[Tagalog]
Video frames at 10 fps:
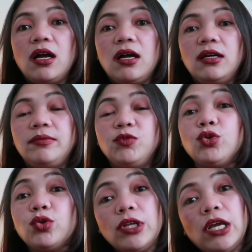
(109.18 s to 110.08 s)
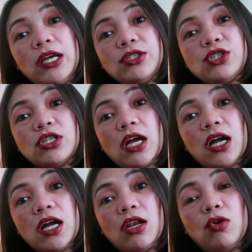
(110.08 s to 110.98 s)
Um, Doon ko na lang
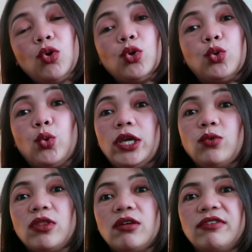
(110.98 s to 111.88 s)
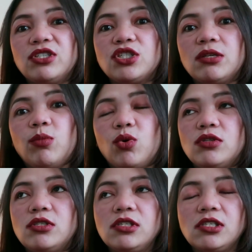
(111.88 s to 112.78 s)
siya lulutuin with the
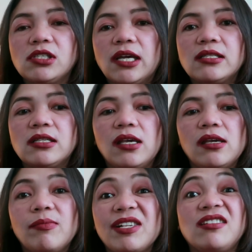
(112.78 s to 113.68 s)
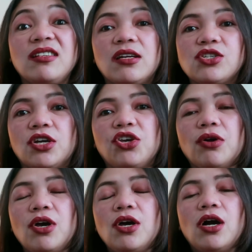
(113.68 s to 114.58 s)
vegetables. Kasi, masisira
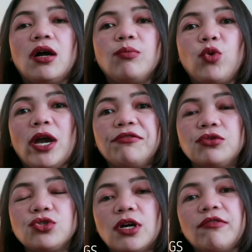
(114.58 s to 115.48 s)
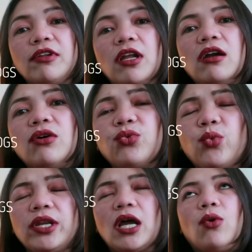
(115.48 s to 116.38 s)
siya. Um, we have to travel
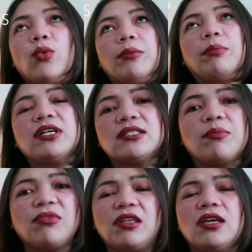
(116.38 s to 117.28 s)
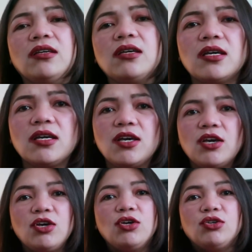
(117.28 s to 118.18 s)
around one hour pa something.
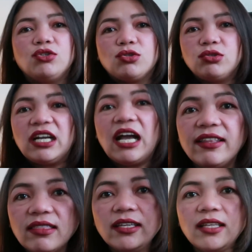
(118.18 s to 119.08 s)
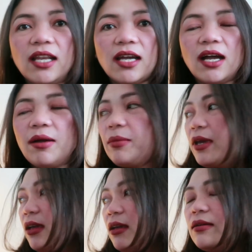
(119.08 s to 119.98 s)
So, nag na lang
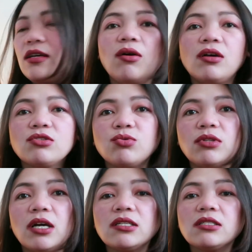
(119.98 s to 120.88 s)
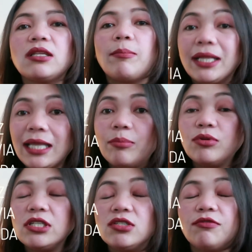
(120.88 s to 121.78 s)
kami. Soon as
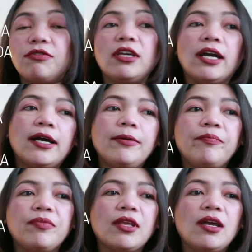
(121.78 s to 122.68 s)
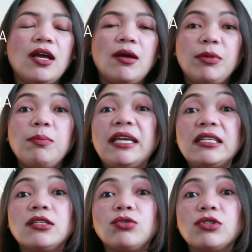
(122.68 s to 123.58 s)
matapos si Sofia,
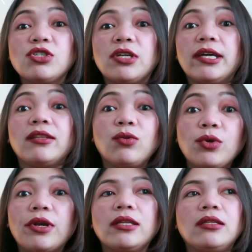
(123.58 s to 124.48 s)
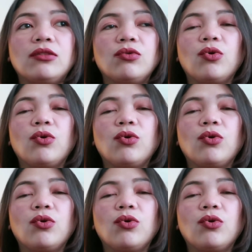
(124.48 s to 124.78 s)
bibihisan ko na siya and then we're ready to